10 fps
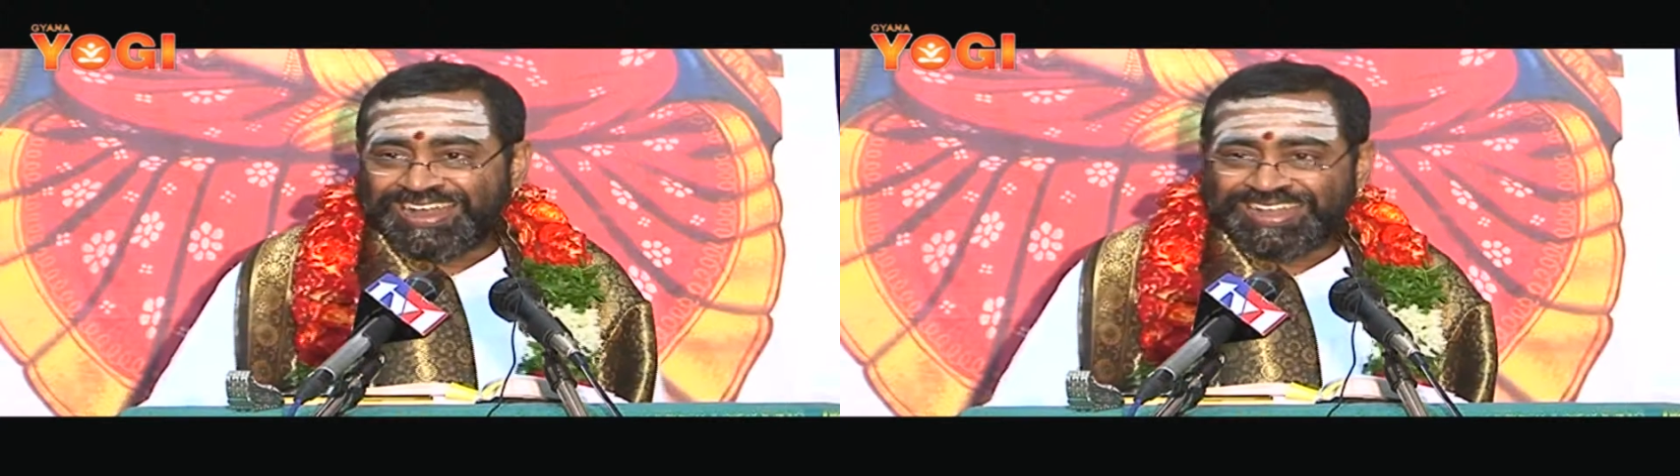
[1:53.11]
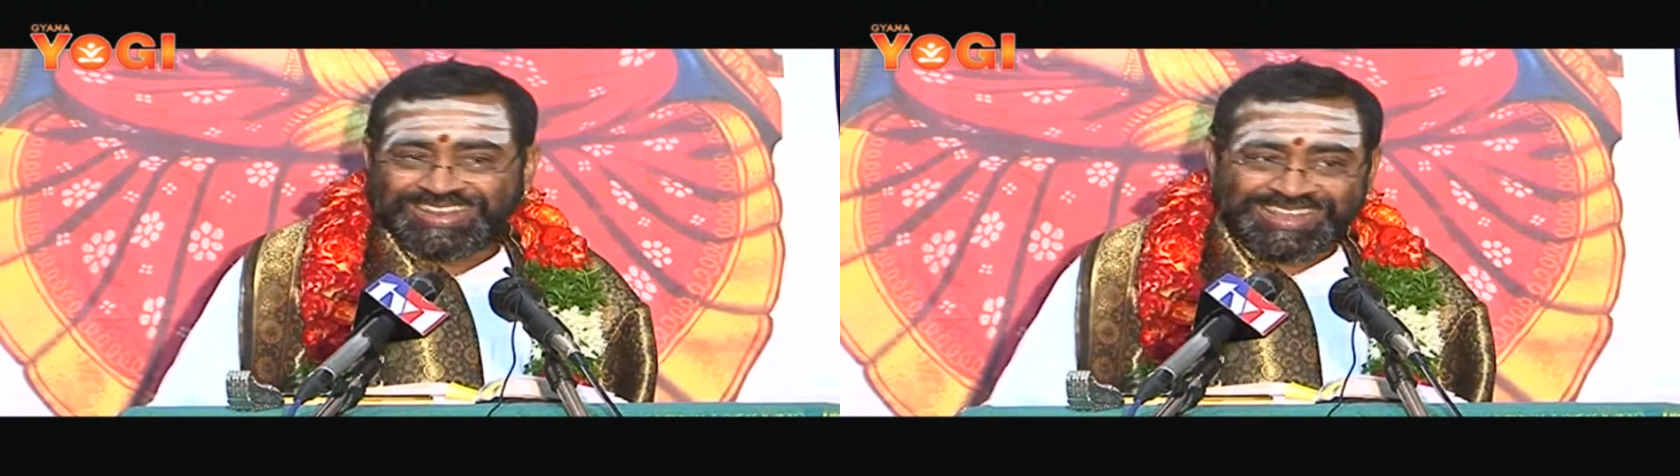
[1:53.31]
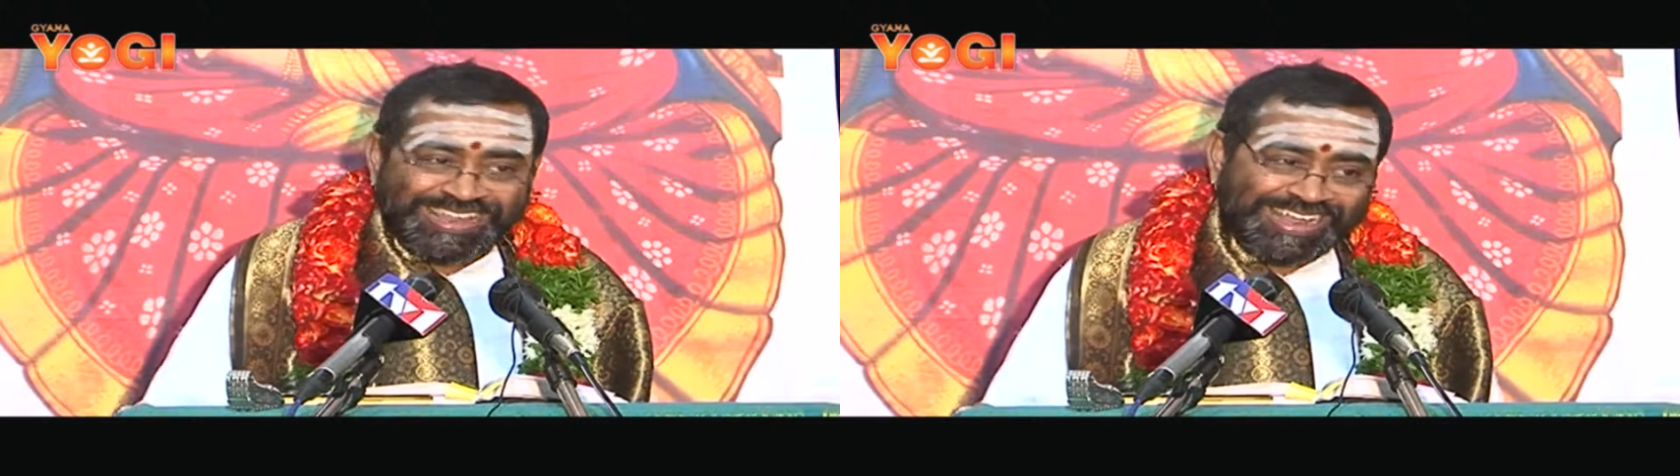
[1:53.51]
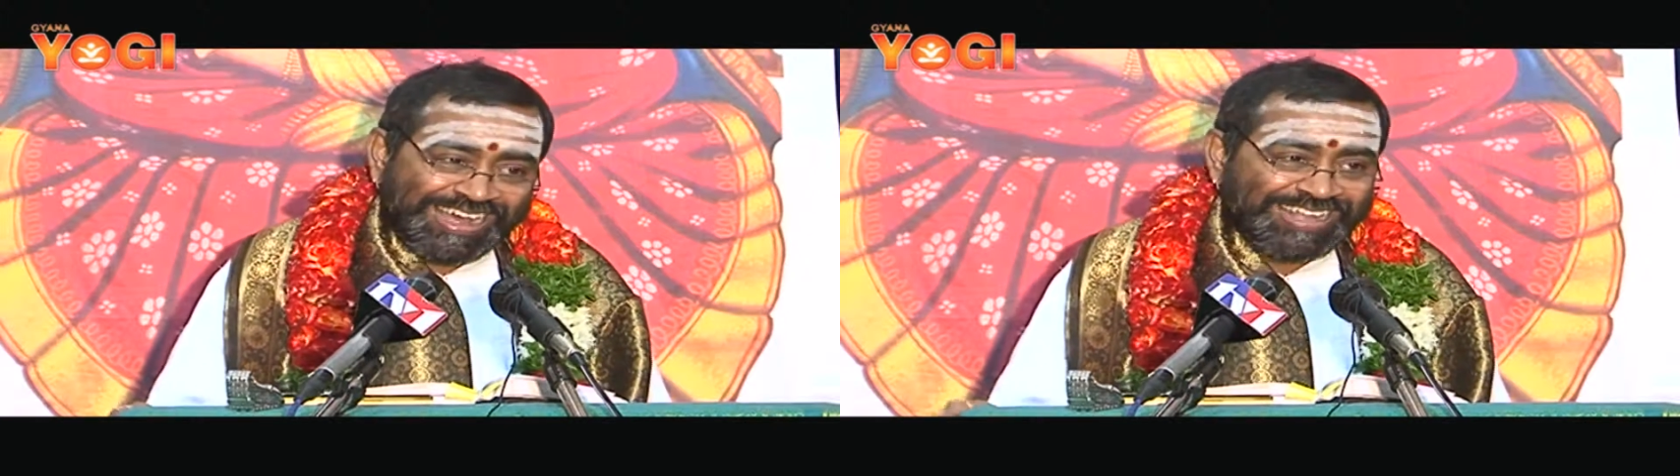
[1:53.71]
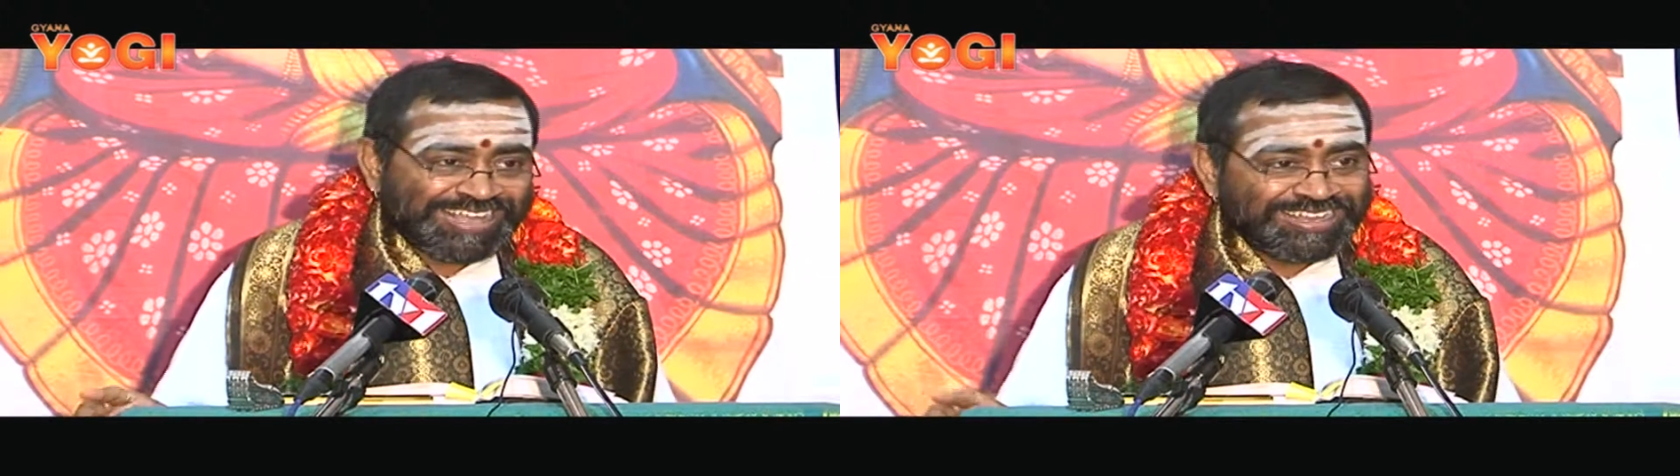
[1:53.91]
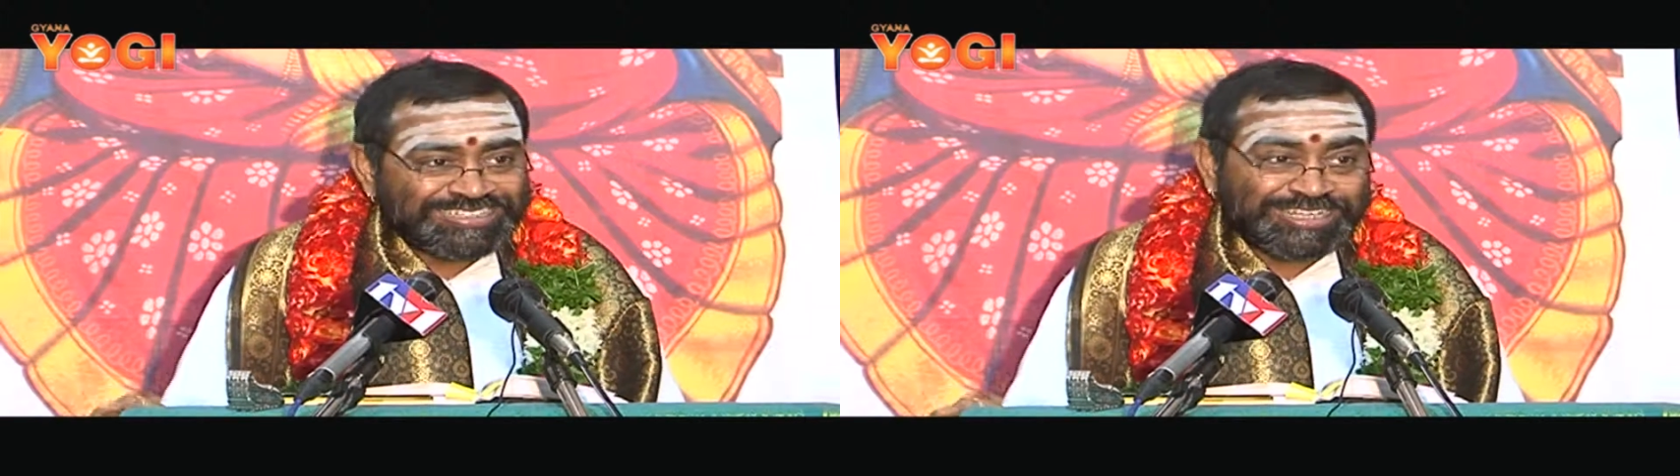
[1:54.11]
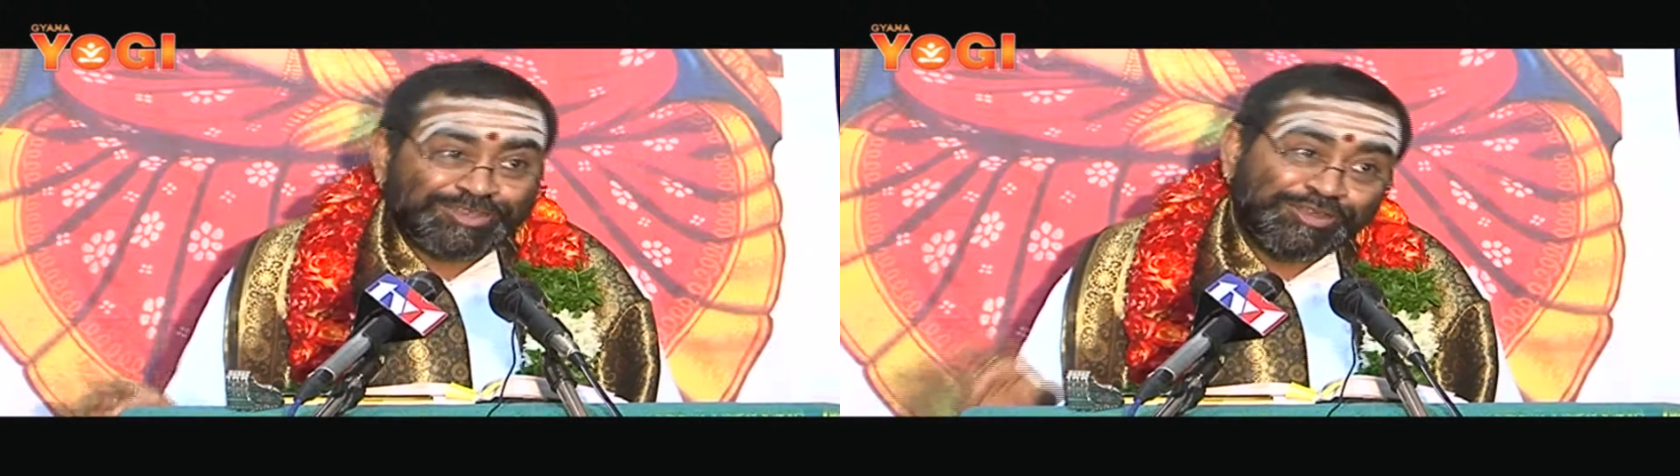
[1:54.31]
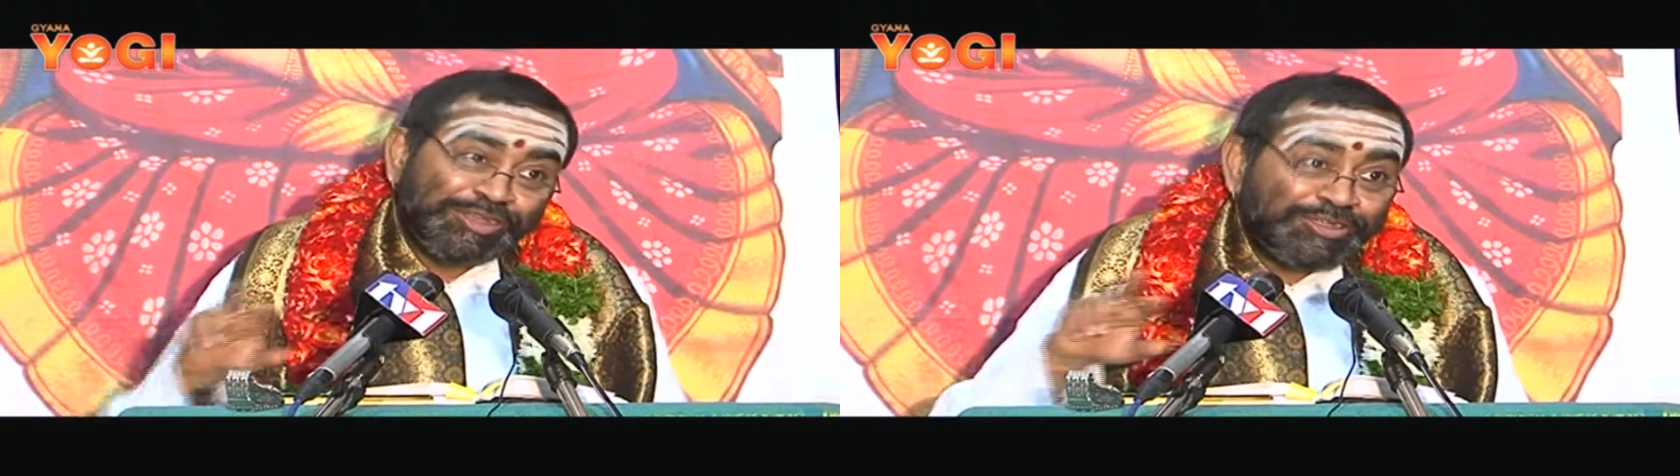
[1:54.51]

అంటే ఆ తల్లి చేతులకు